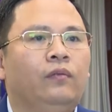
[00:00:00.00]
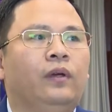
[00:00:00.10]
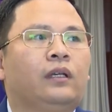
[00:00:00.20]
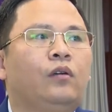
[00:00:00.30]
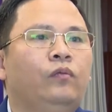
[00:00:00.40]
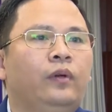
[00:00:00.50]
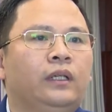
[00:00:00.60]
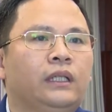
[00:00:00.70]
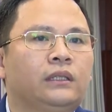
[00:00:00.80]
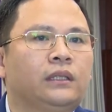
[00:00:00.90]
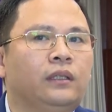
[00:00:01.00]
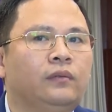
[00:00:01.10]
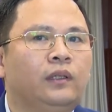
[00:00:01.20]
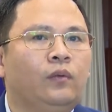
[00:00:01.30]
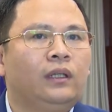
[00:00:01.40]
về công viên lịch sử
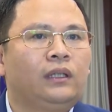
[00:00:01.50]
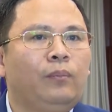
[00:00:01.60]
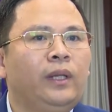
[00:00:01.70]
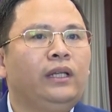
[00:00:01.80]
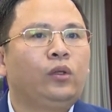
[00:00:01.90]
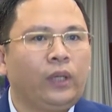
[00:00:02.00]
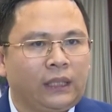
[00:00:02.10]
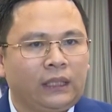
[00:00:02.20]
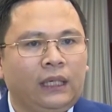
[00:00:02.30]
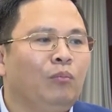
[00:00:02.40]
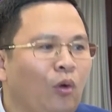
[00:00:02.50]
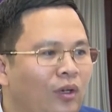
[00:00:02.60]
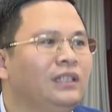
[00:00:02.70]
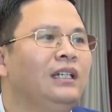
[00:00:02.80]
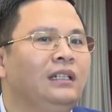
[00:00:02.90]
văn hóa tâm linh tô lịch
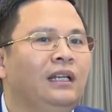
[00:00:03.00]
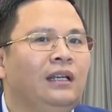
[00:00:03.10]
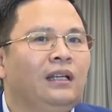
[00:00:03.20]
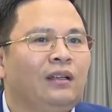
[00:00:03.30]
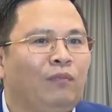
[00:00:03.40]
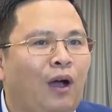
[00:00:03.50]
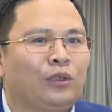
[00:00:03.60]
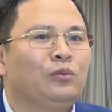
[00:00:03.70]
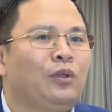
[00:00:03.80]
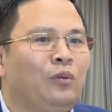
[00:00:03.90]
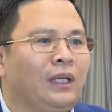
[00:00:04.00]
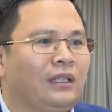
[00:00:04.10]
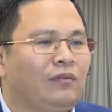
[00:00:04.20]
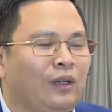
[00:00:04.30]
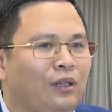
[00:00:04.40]
mỗi người dân vào sông tô
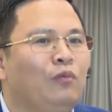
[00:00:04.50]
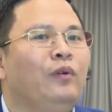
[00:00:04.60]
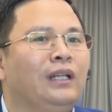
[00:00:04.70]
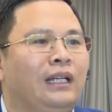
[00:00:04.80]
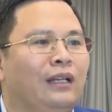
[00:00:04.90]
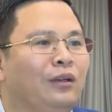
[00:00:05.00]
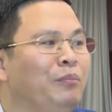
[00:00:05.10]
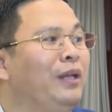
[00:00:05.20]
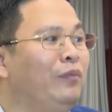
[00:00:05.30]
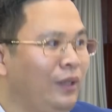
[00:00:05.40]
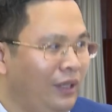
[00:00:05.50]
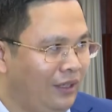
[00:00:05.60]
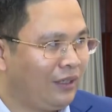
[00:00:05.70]
lịch và cái công viên này là được miễn phí